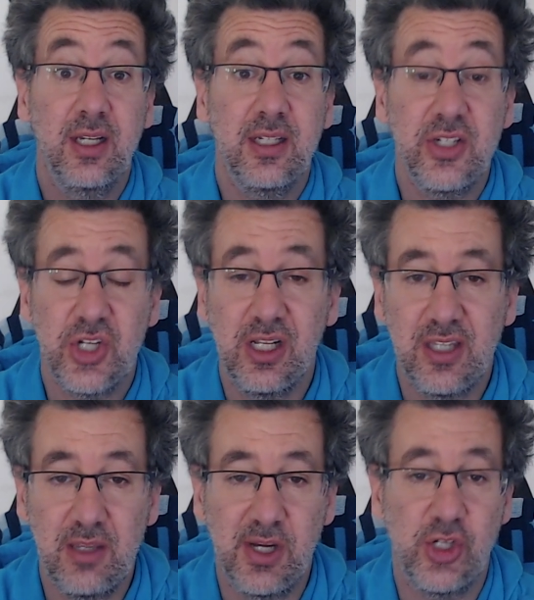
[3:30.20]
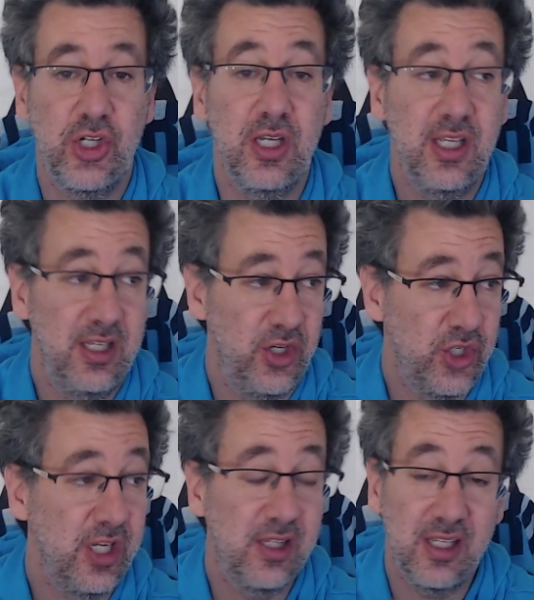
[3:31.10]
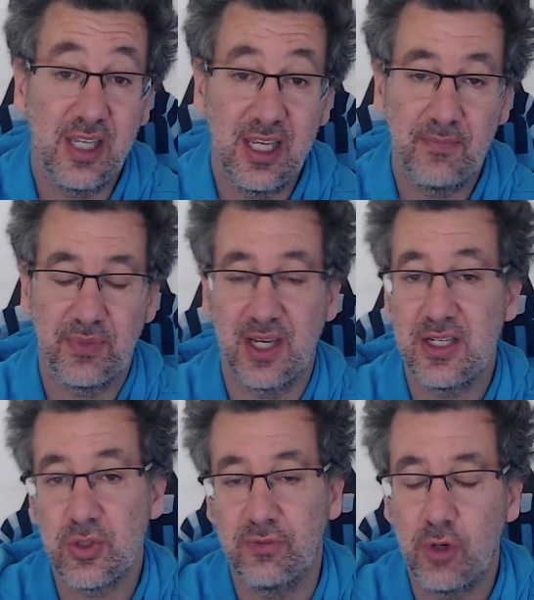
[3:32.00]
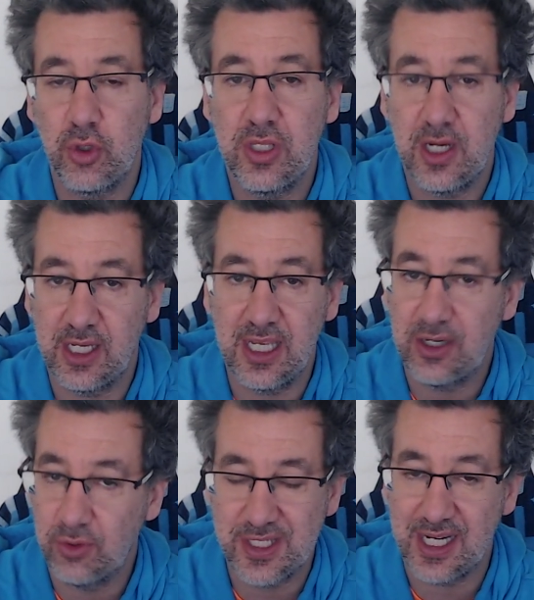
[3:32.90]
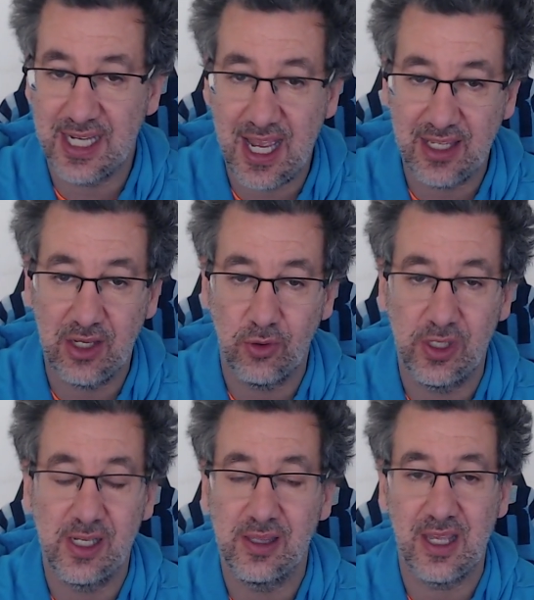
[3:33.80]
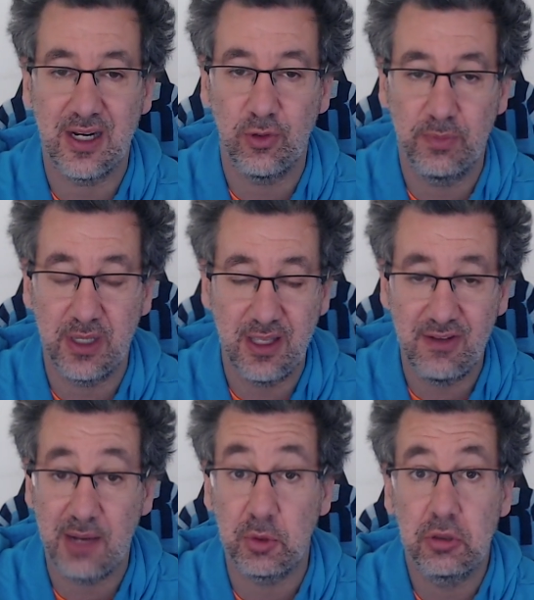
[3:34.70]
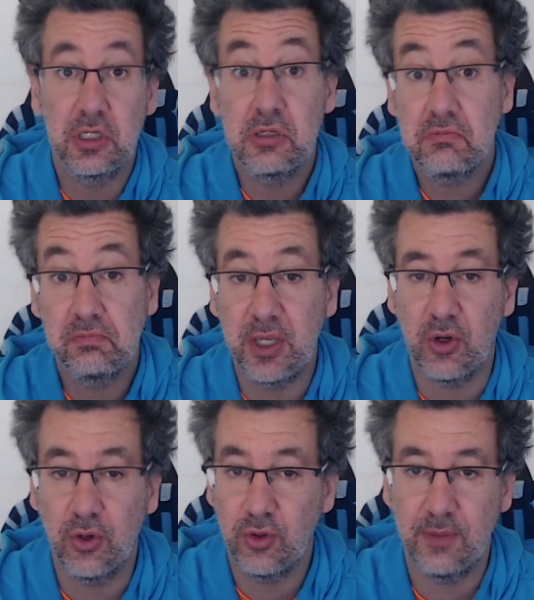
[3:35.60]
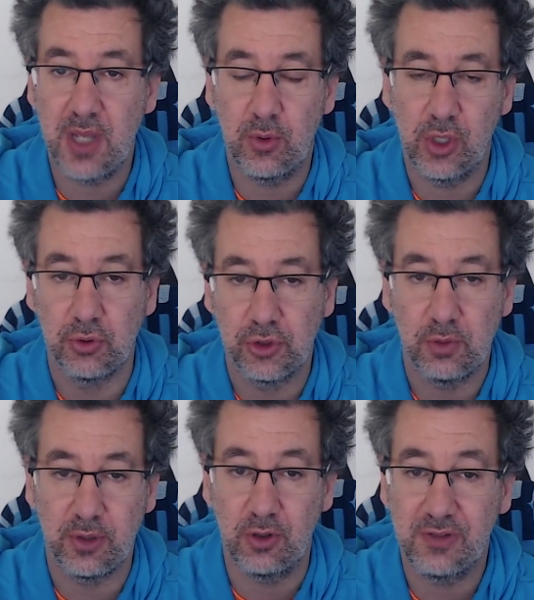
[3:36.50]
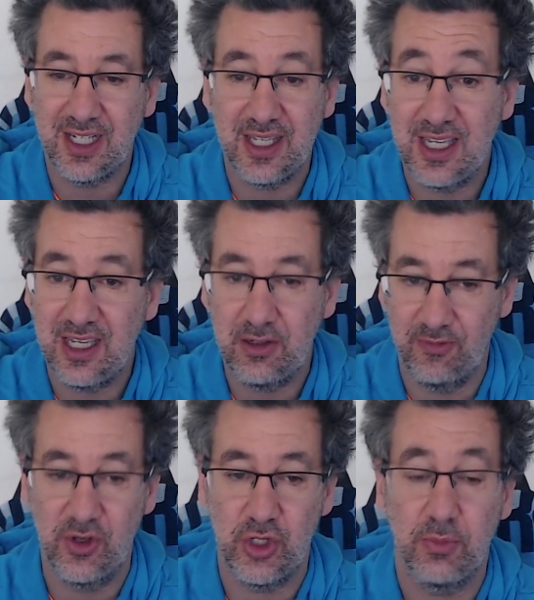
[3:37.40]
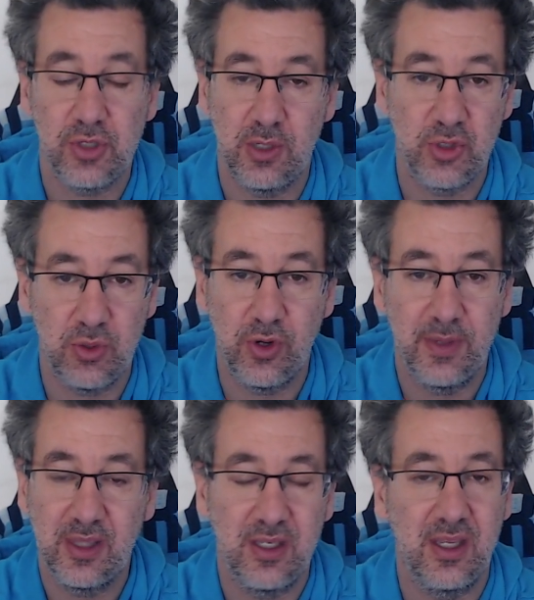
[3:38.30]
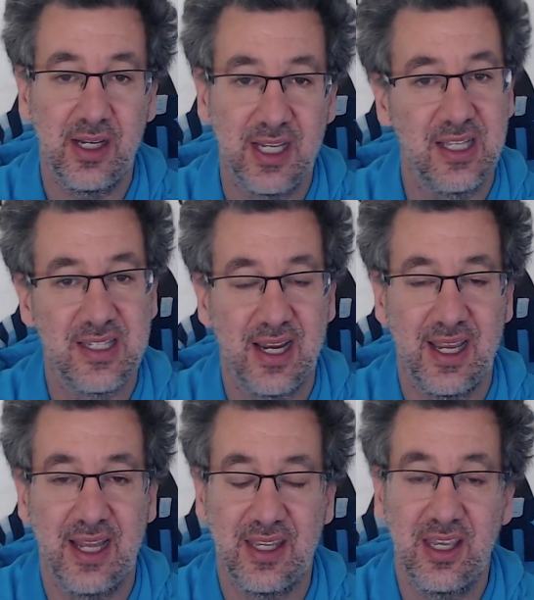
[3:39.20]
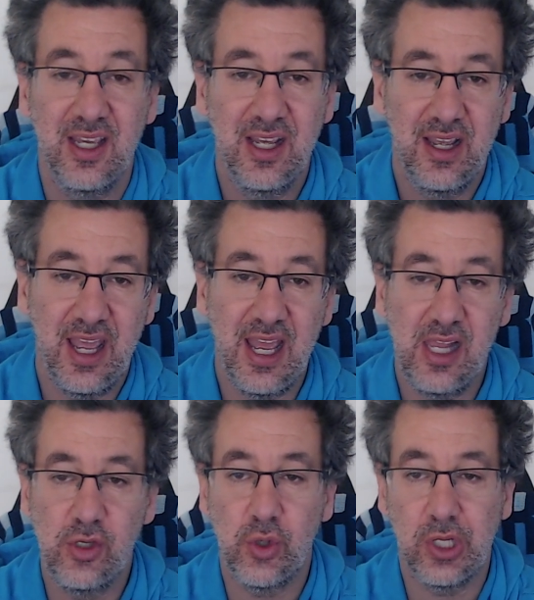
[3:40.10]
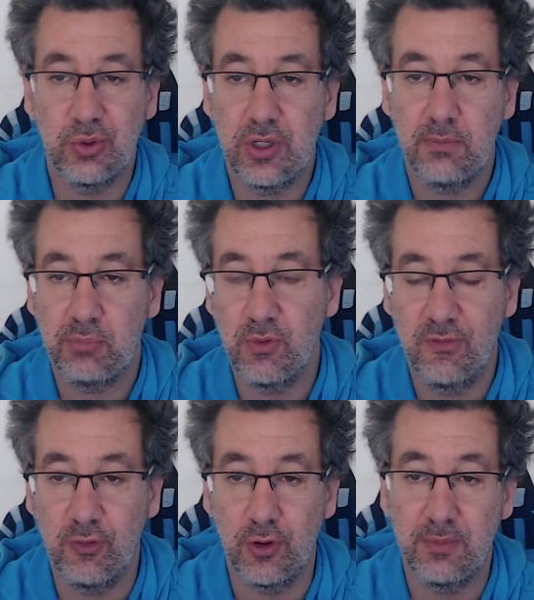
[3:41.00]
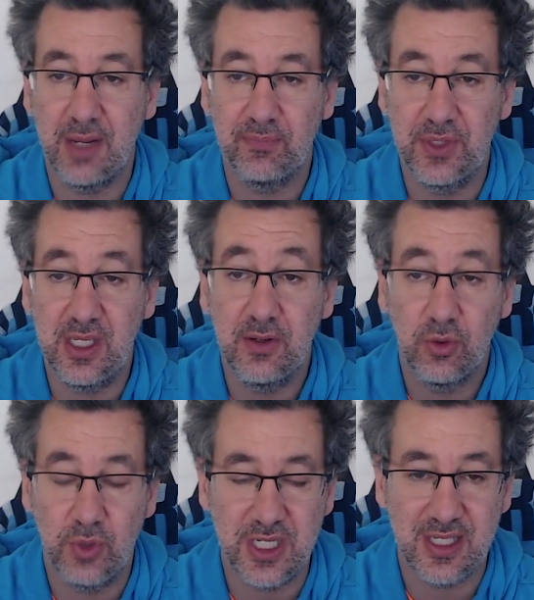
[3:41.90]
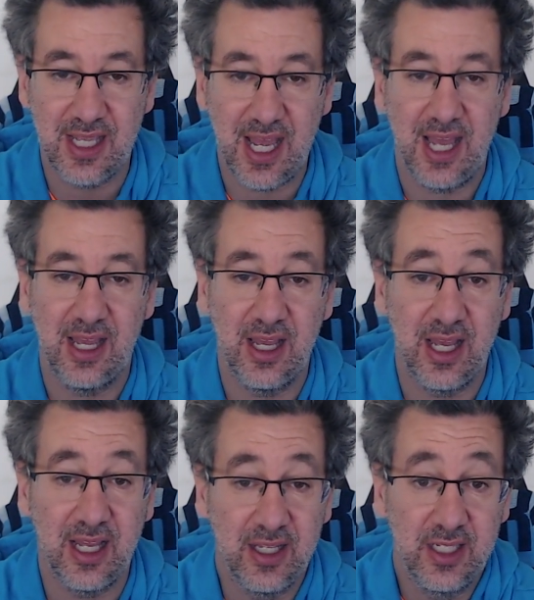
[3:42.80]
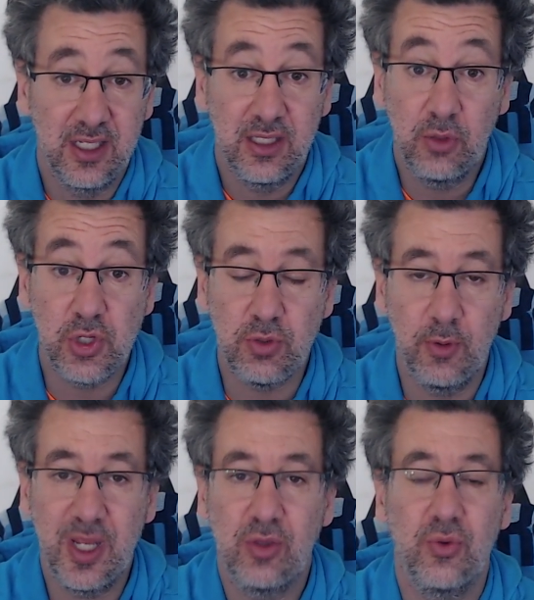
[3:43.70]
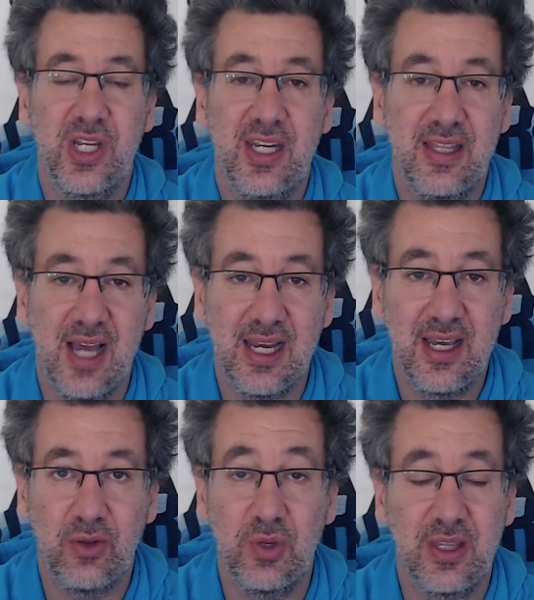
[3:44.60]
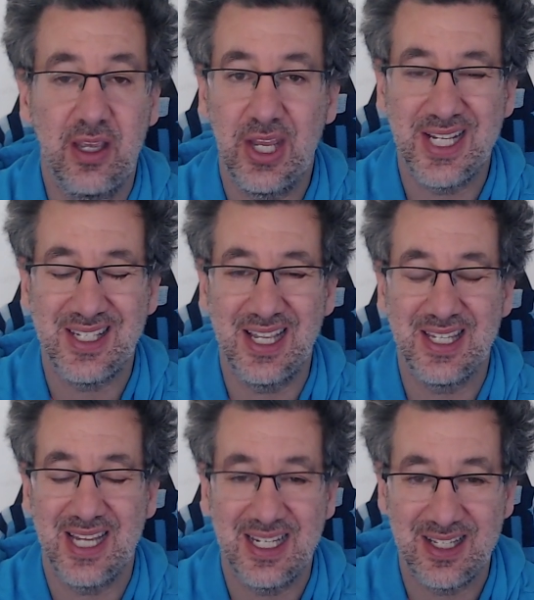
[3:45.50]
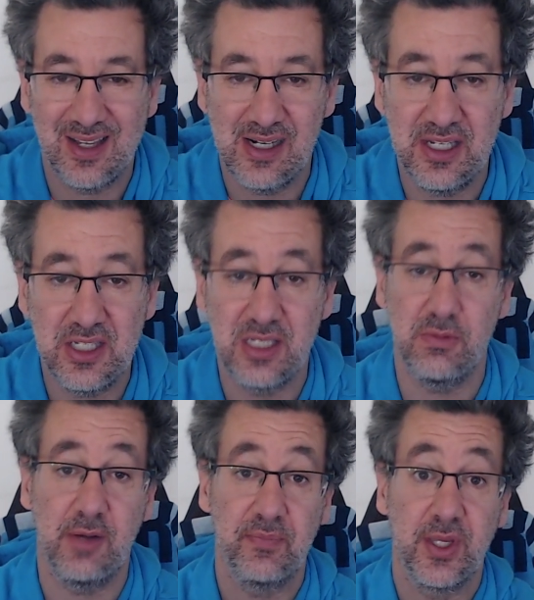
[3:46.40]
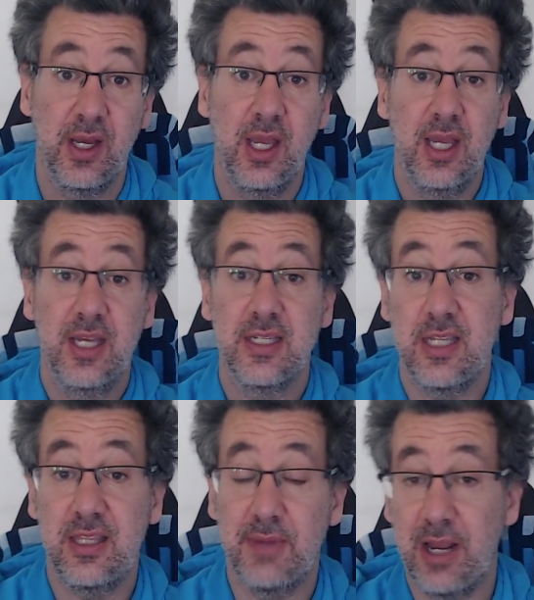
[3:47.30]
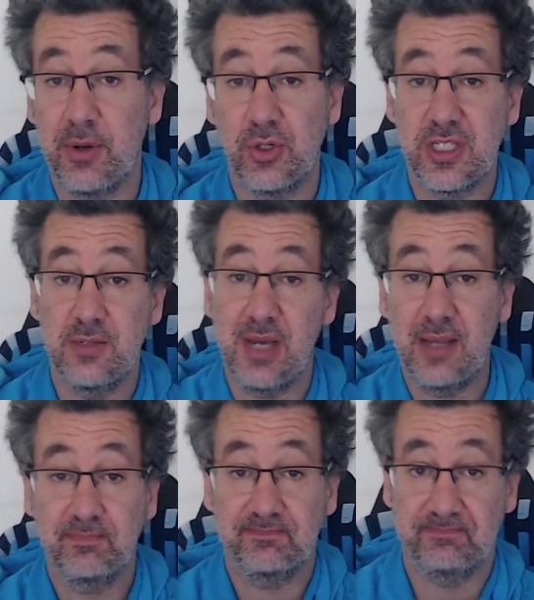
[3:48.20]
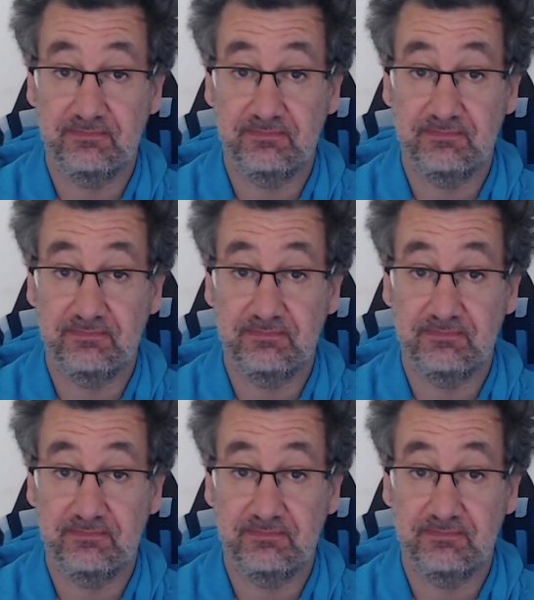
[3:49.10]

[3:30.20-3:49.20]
Scelte di Mancini, scelte che adesso non voglio dire che con Zaccagni e con l'Inghilterra non perdevamo, però non abbiamo la controprova e invece possiamo sicuramente dire che Zaccagni è il giocatore più in forma di, questa, uh, di questo momento in Italia e quindi è un'assenza stranissima. Settimana prossima